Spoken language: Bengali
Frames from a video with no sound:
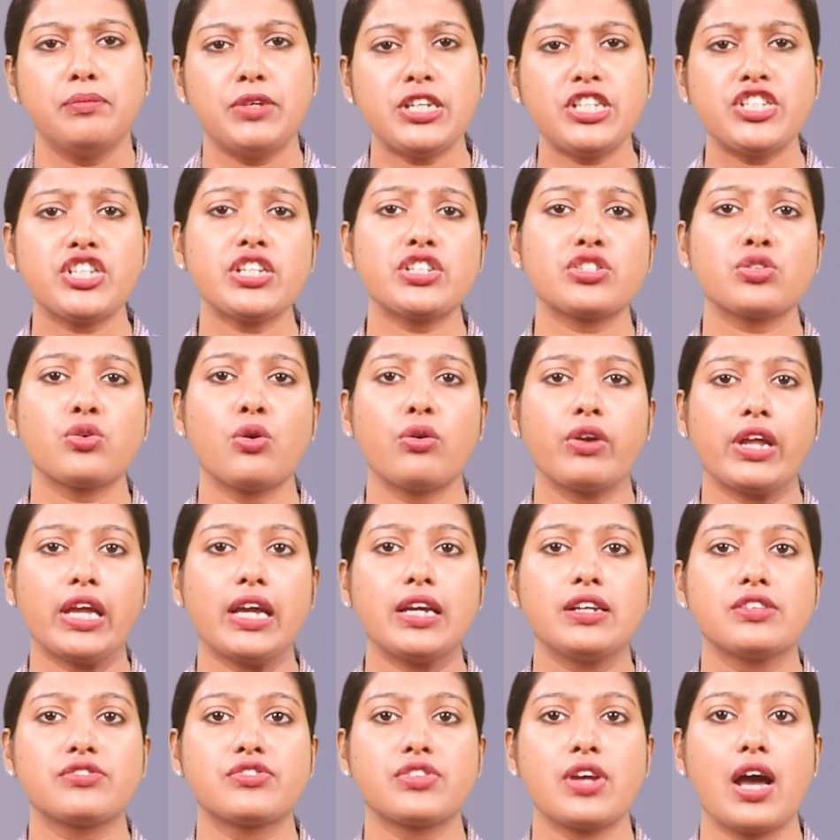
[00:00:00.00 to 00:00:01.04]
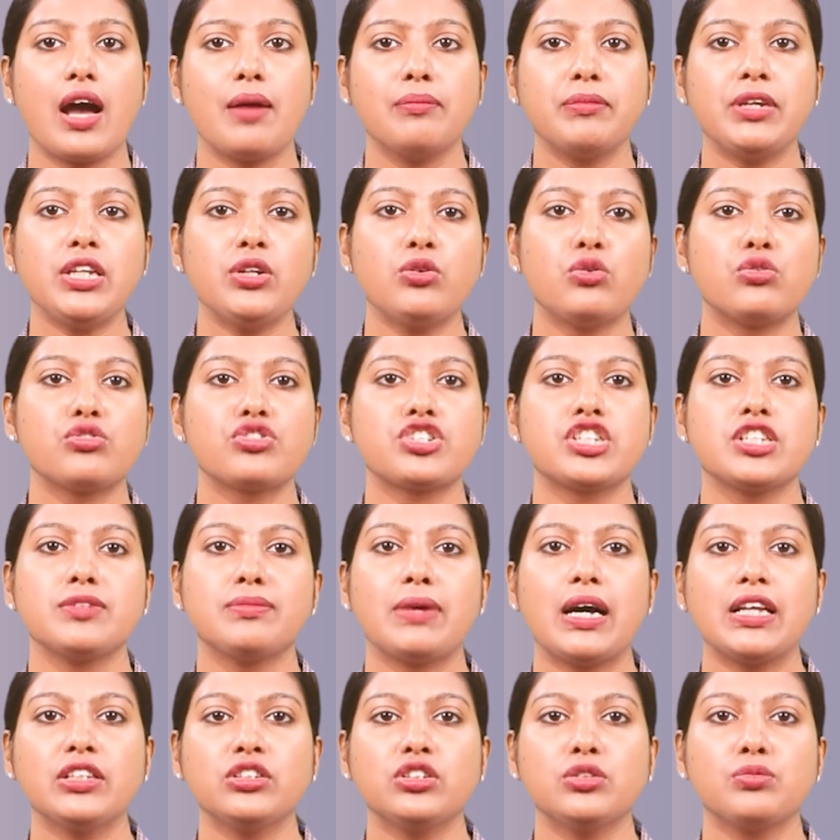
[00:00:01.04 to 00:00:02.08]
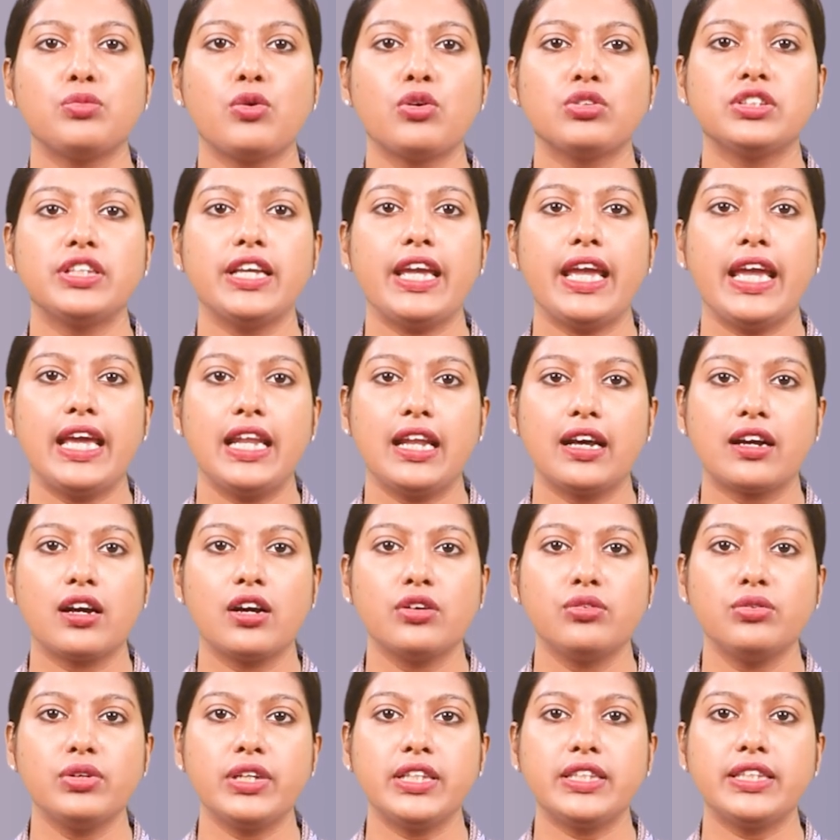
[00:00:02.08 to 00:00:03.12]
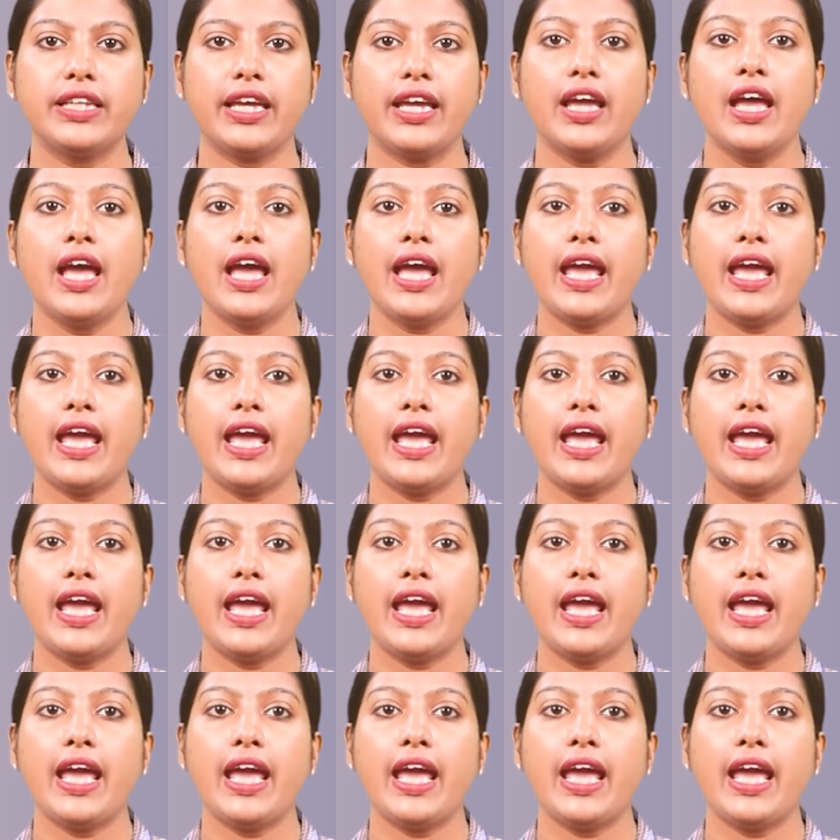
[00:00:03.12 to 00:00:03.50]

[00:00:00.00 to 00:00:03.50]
বিশেষ করে গ্রামীণ ও সীমান্তবর্তী এলাকাগুলিতে